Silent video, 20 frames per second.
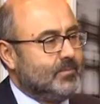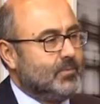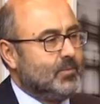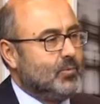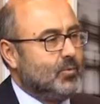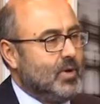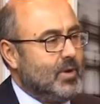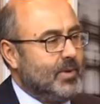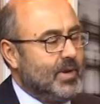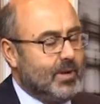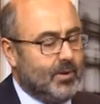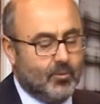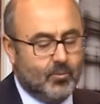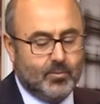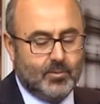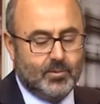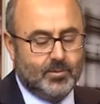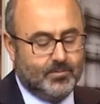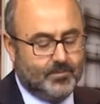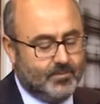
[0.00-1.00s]
9.000
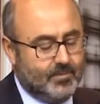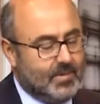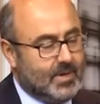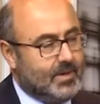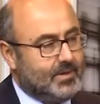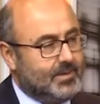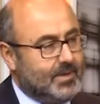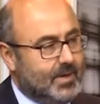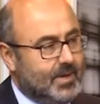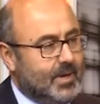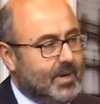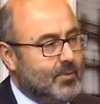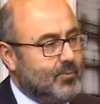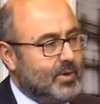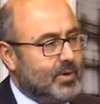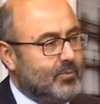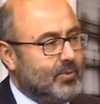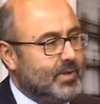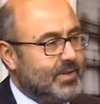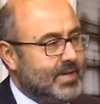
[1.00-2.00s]
alumnos. Así que ya es
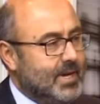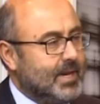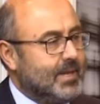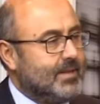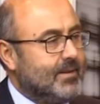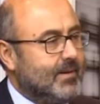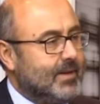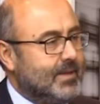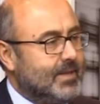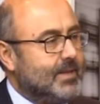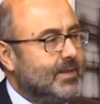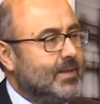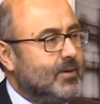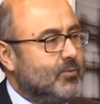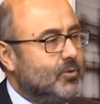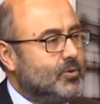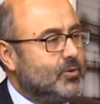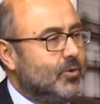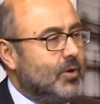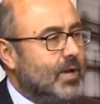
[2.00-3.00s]
una universidad que está bastante
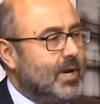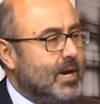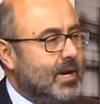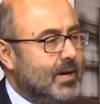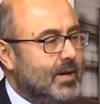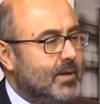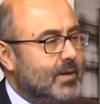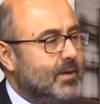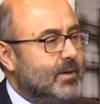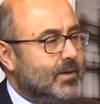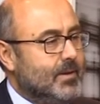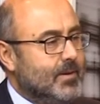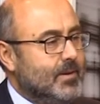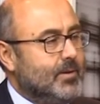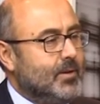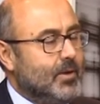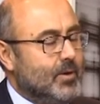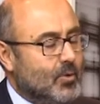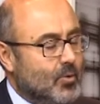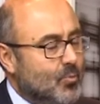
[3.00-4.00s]
consolidada. Yo ya lo creo.
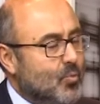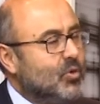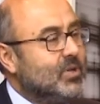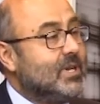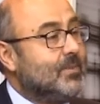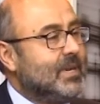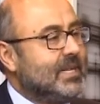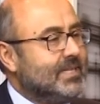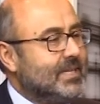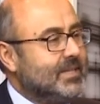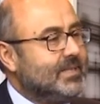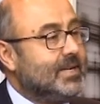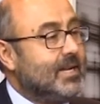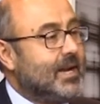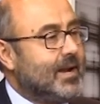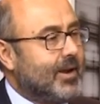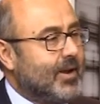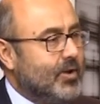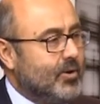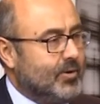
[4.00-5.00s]
Y con mucha presencia en
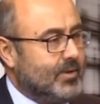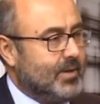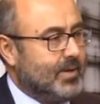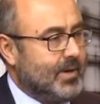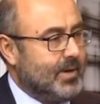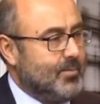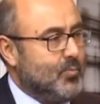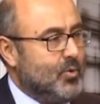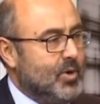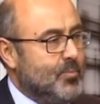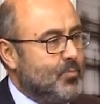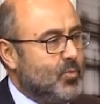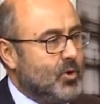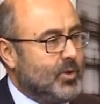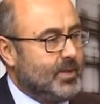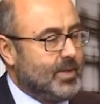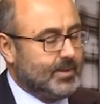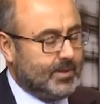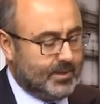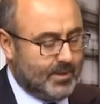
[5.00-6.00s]
la región, ¿eh? que es muy
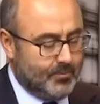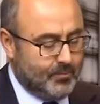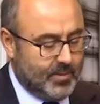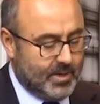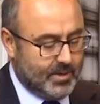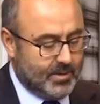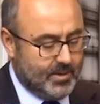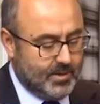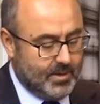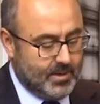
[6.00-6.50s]
importante también.